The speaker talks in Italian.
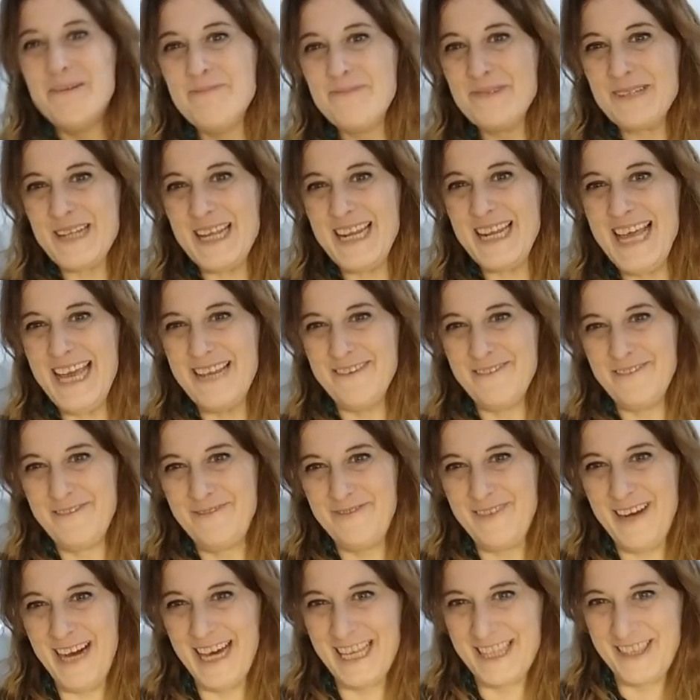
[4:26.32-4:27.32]
pure lei ho
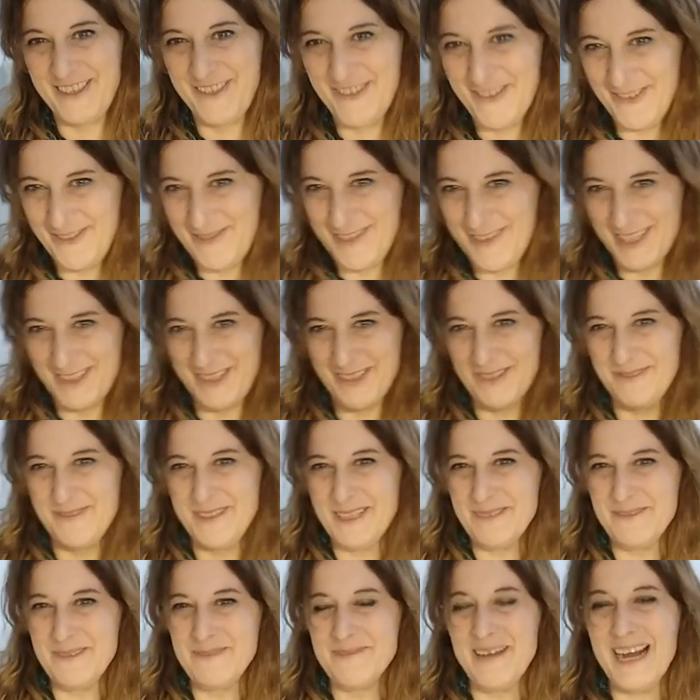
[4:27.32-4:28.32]
fatto, ho fatto
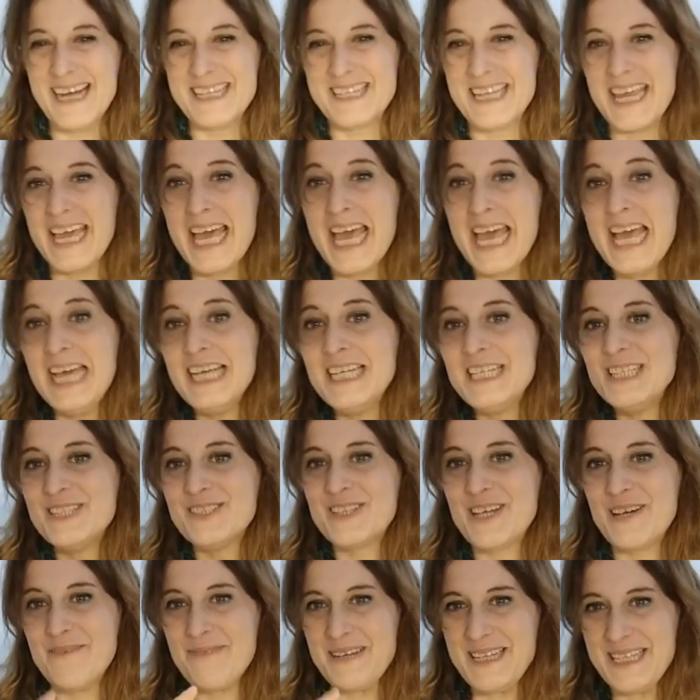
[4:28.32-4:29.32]
pure mia madre,
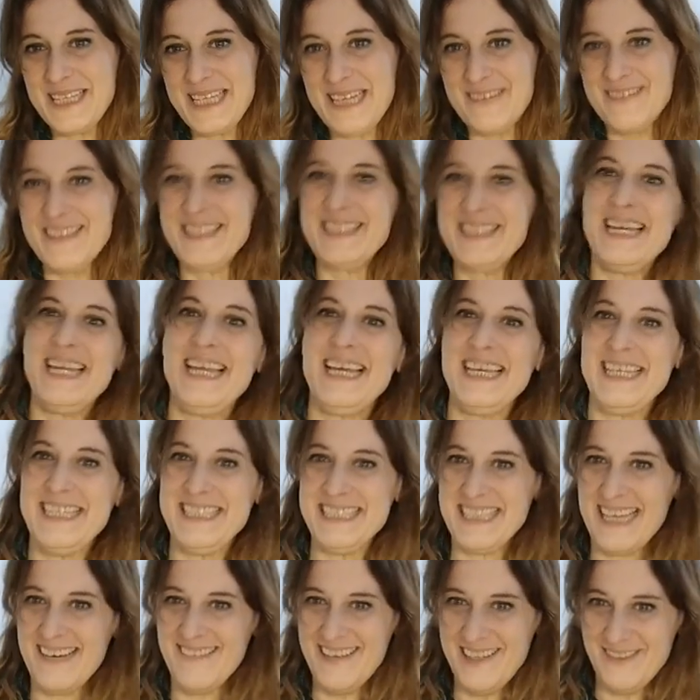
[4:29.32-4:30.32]
cioè praticamente lei
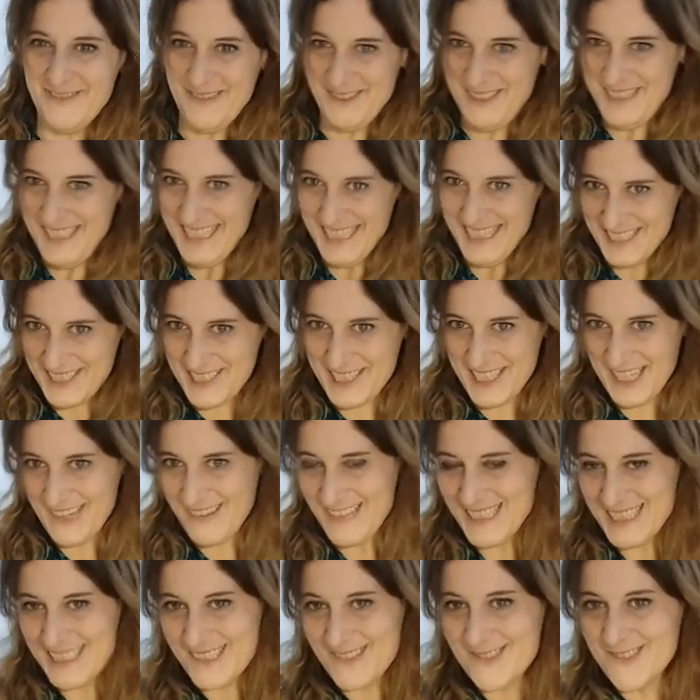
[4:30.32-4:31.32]
stava in cucina che girava
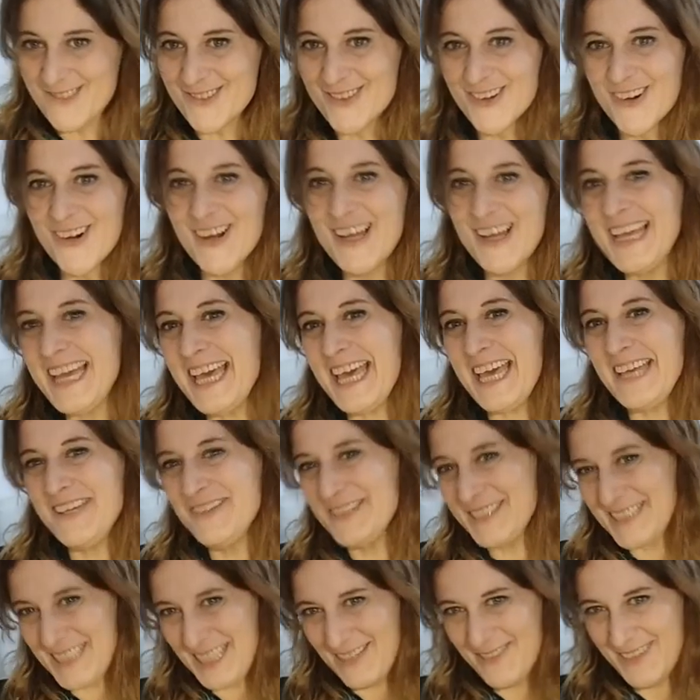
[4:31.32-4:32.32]
il sugo e io
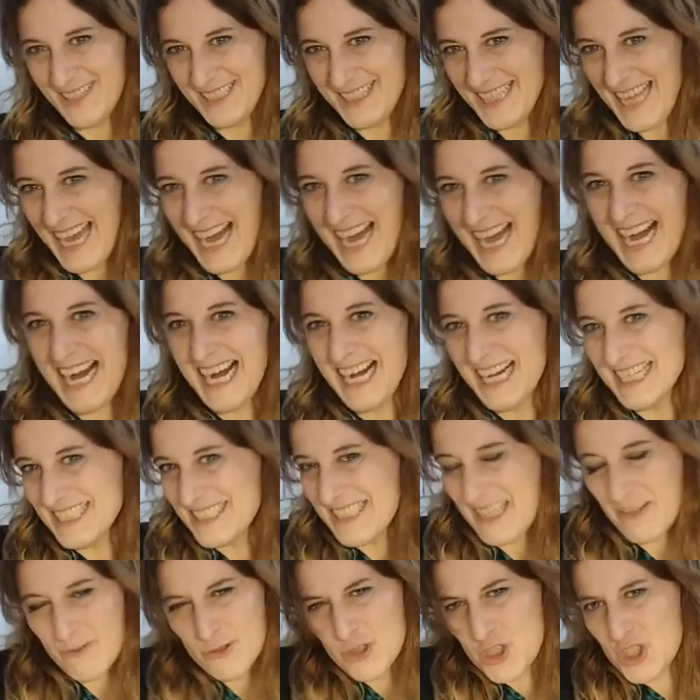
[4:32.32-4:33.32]
stavo andando,
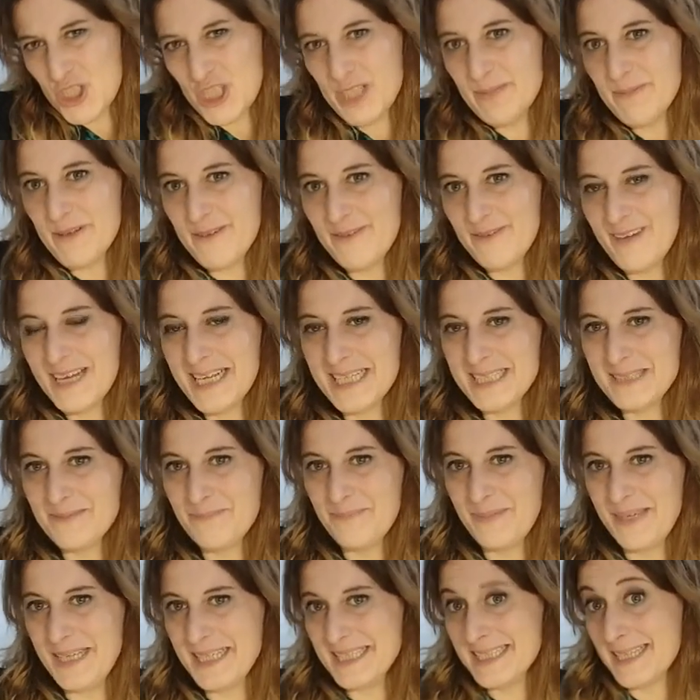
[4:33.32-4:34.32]
stavo uscì per fare la
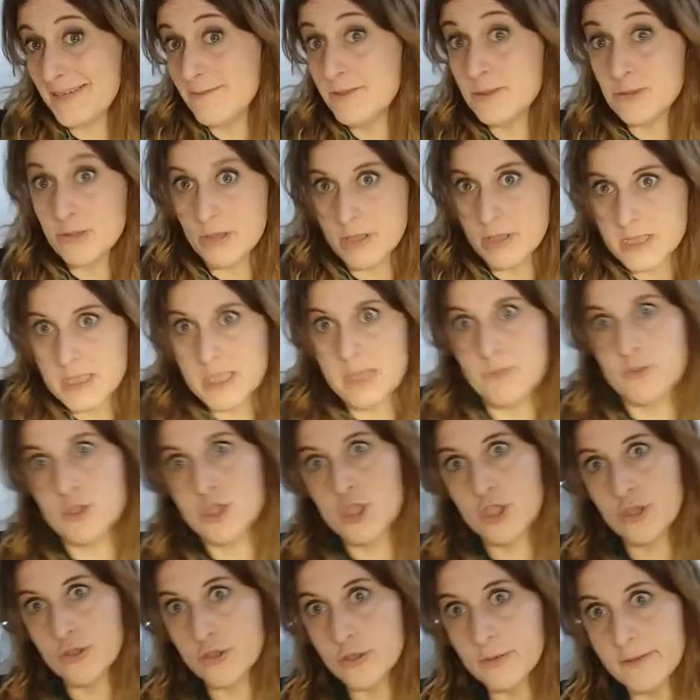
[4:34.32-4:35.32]
spesa, visto che stavo
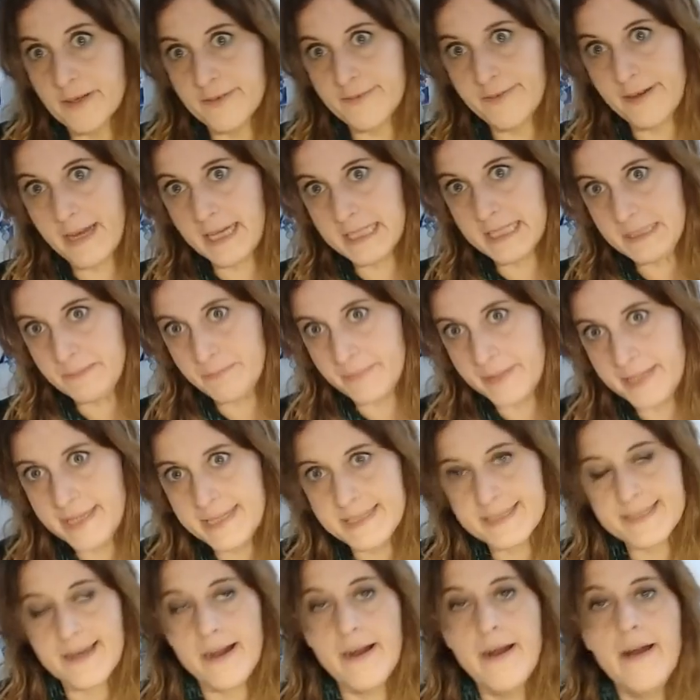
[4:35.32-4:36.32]
uscì solo per fare la
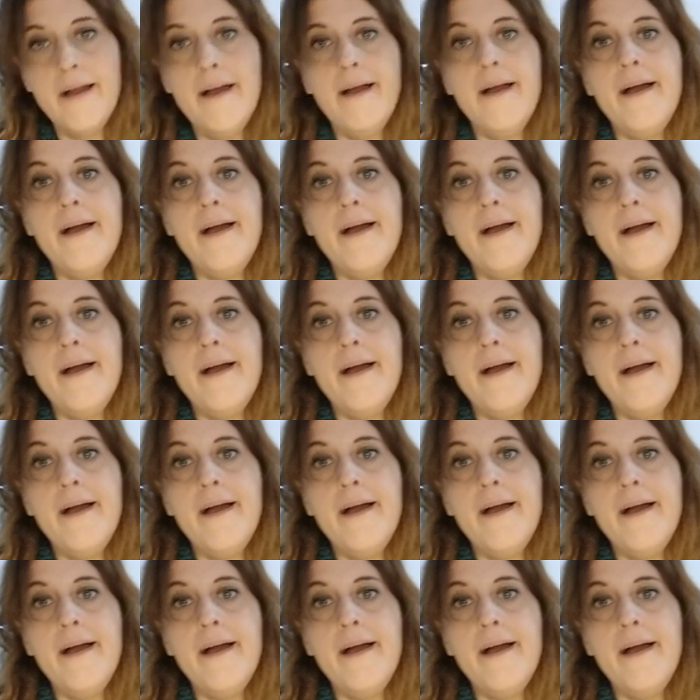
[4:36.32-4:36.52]
spesa,